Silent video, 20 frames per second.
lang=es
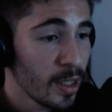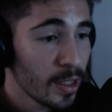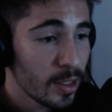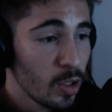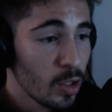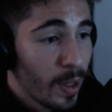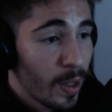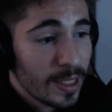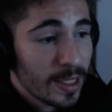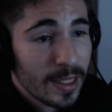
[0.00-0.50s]

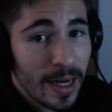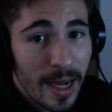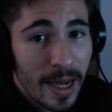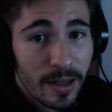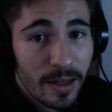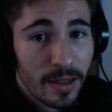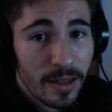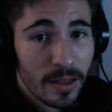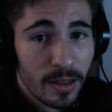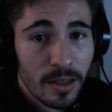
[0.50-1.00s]
No va a ser
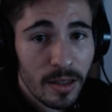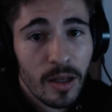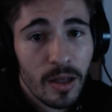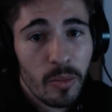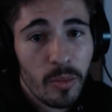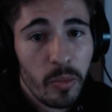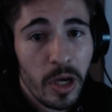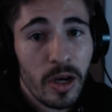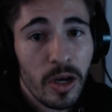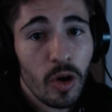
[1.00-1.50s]
ARC,
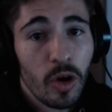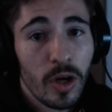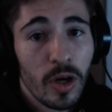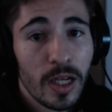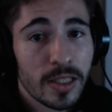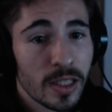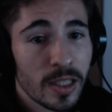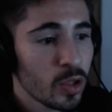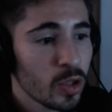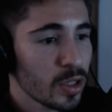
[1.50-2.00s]
pero
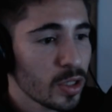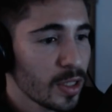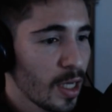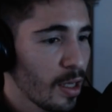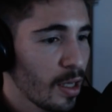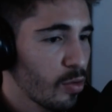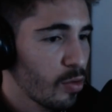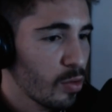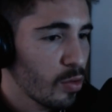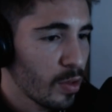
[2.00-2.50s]
estamos
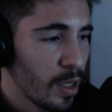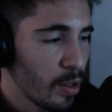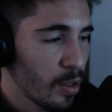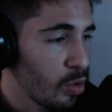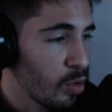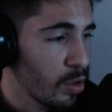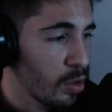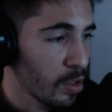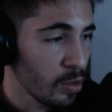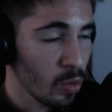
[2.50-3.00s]

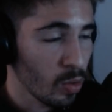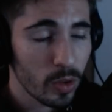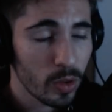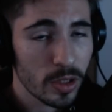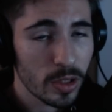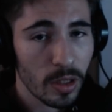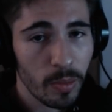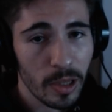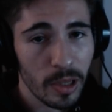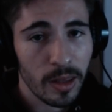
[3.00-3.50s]
conociendo juegos
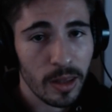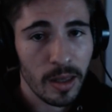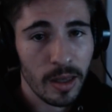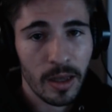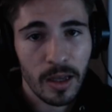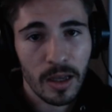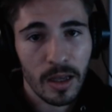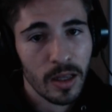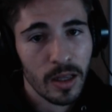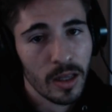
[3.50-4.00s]
de
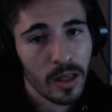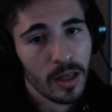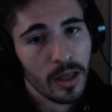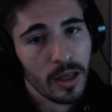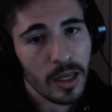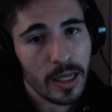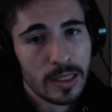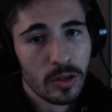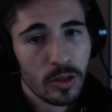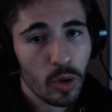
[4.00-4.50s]
PC,
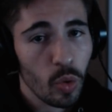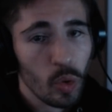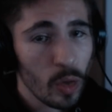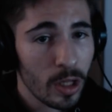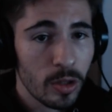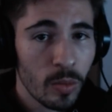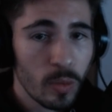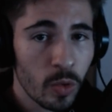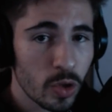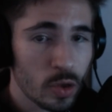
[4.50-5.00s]
estoy
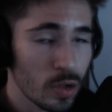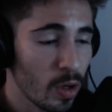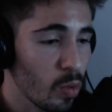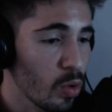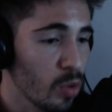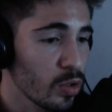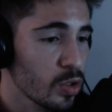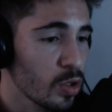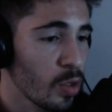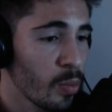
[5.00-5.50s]
jugando mucho a
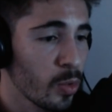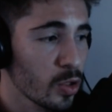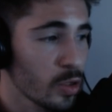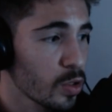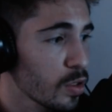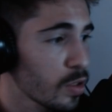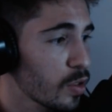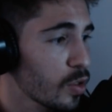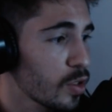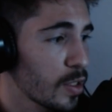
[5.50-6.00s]
juegos con
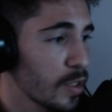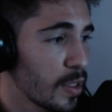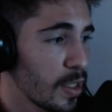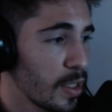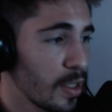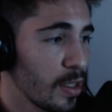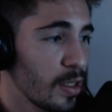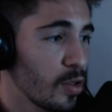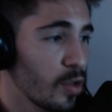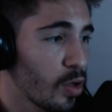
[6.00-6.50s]
vosotros
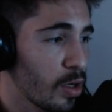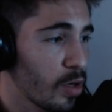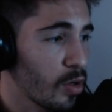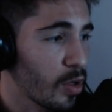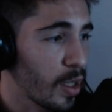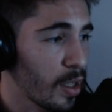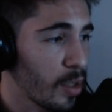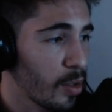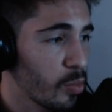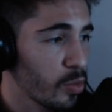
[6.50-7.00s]
y, yo creo
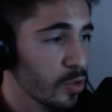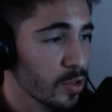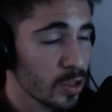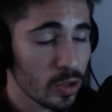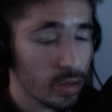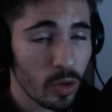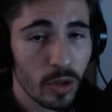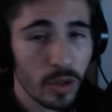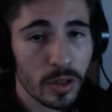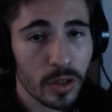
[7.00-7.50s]
que pues
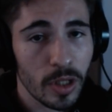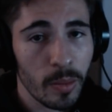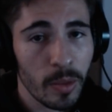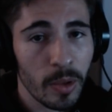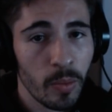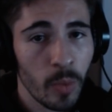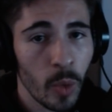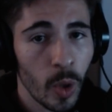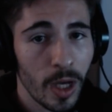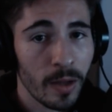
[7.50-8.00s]
todo eso también
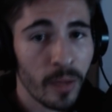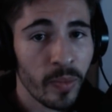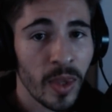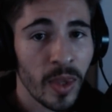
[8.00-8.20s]
mola.